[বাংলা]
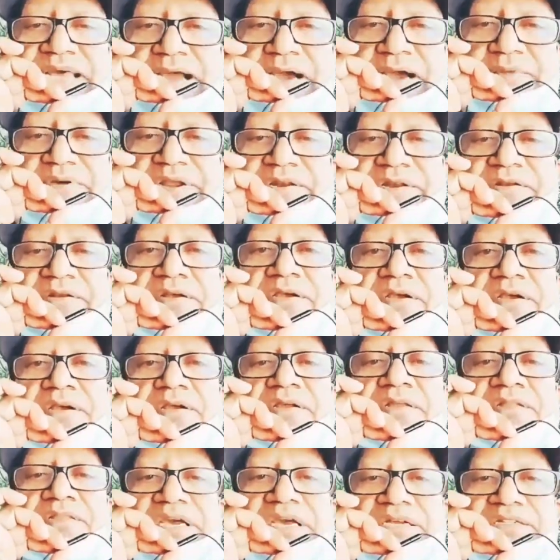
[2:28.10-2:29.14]
দেখাবেন
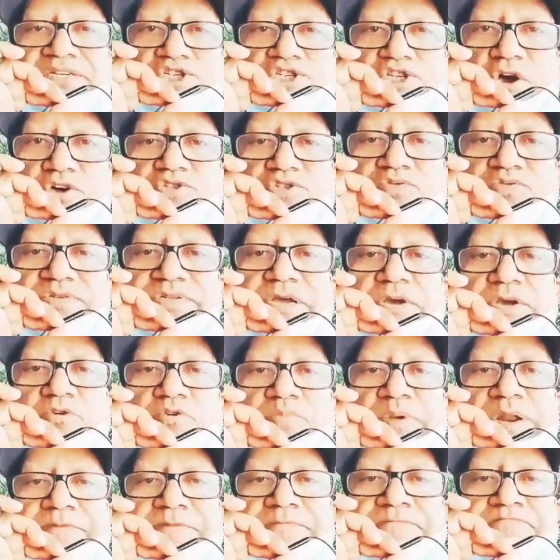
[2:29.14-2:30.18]
দেখতে সহযোগিতা
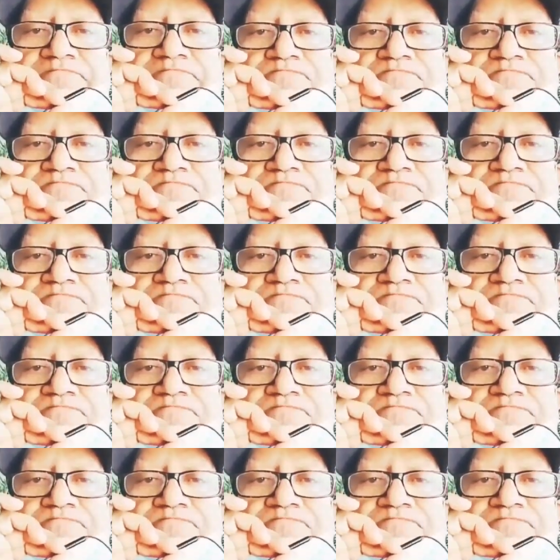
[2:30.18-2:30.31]
করবেন